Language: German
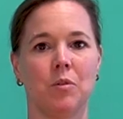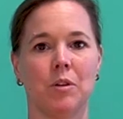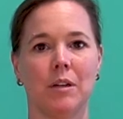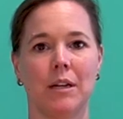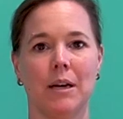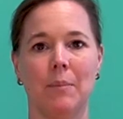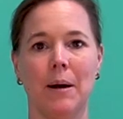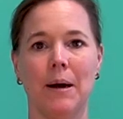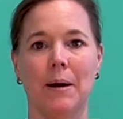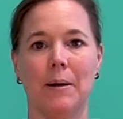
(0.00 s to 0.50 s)

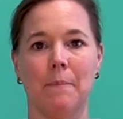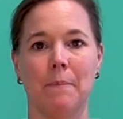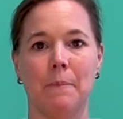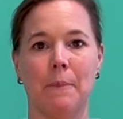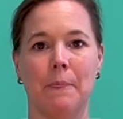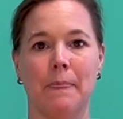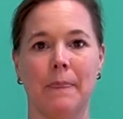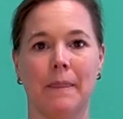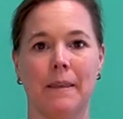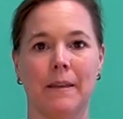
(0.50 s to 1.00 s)

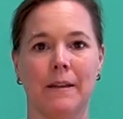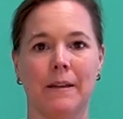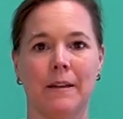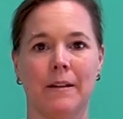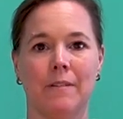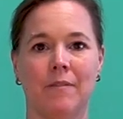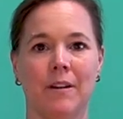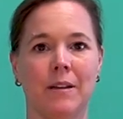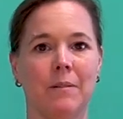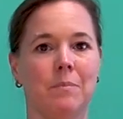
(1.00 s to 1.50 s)
wunderbar.
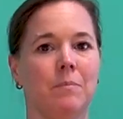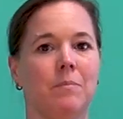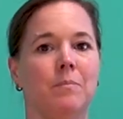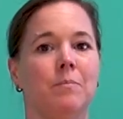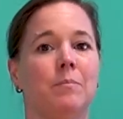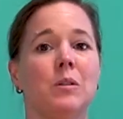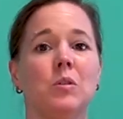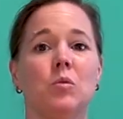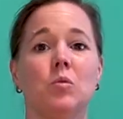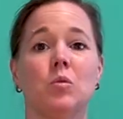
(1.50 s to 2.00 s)
Wann
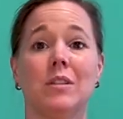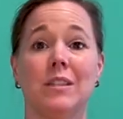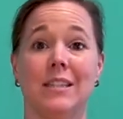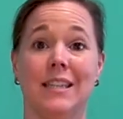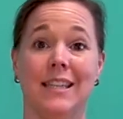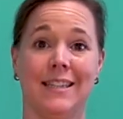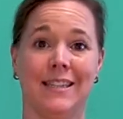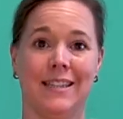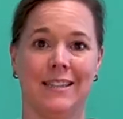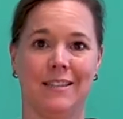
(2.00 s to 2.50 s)
bist du
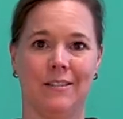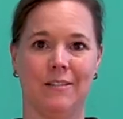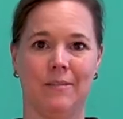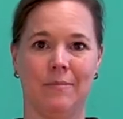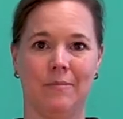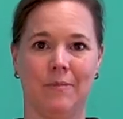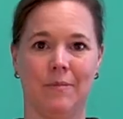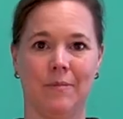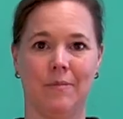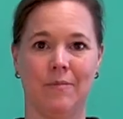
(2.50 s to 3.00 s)
gesättigt?
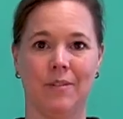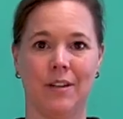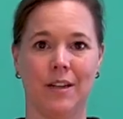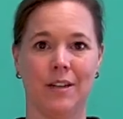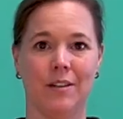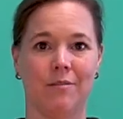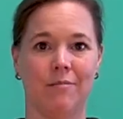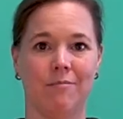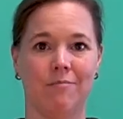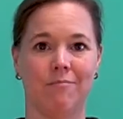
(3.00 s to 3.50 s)

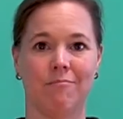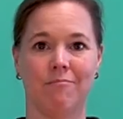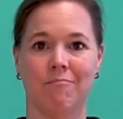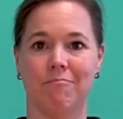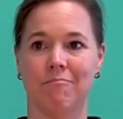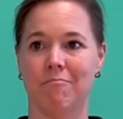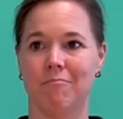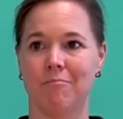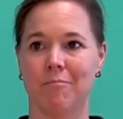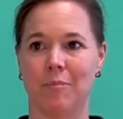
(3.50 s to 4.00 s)
Wann
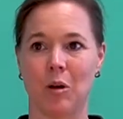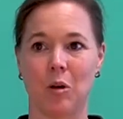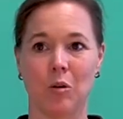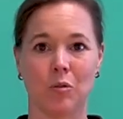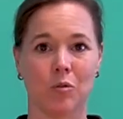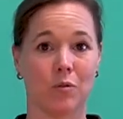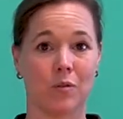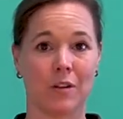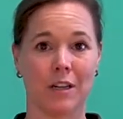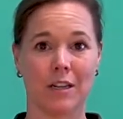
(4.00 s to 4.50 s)

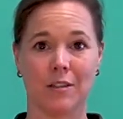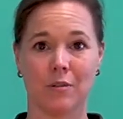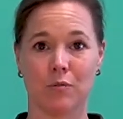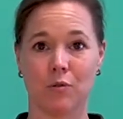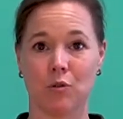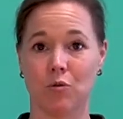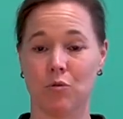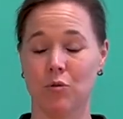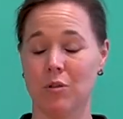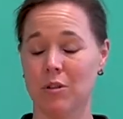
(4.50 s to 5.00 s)
brauchst du vielleicht
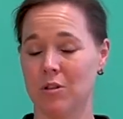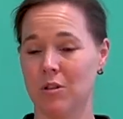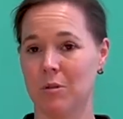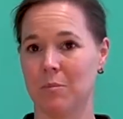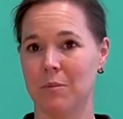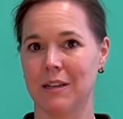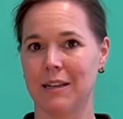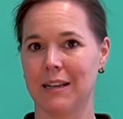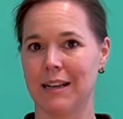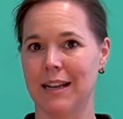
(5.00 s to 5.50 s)
zwischendurch
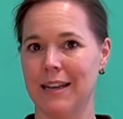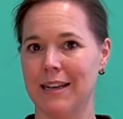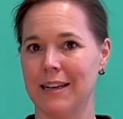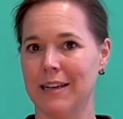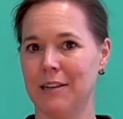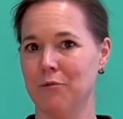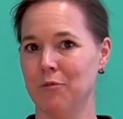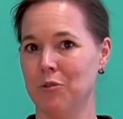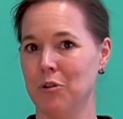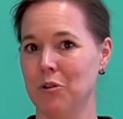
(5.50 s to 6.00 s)
nochmal eine kleine
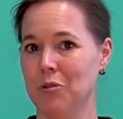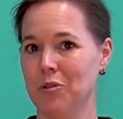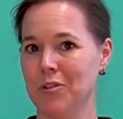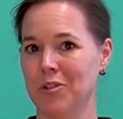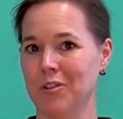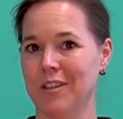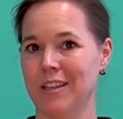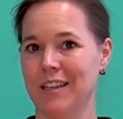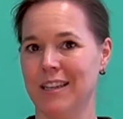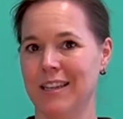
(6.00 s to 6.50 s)
Handvoll
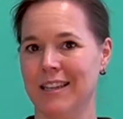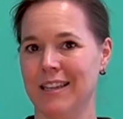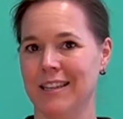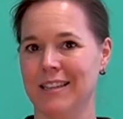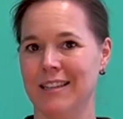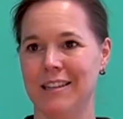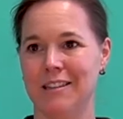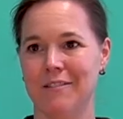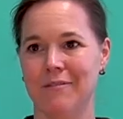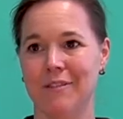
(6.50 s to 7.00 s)
Nüsse,
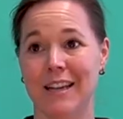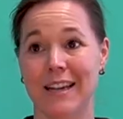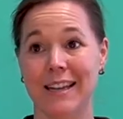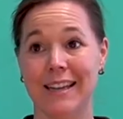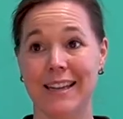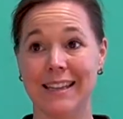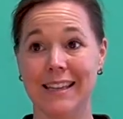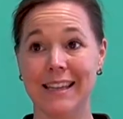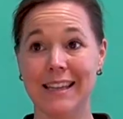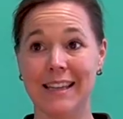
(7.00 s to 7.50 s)
die dir wieder
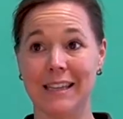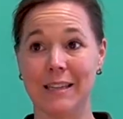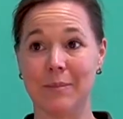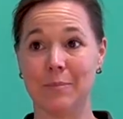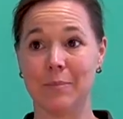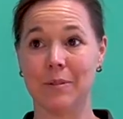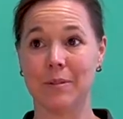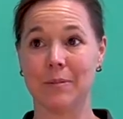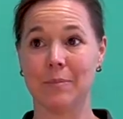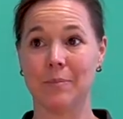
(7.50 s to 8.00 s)
Energie
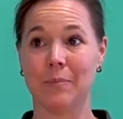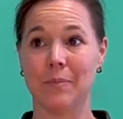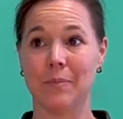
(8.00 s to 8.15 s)
gibt?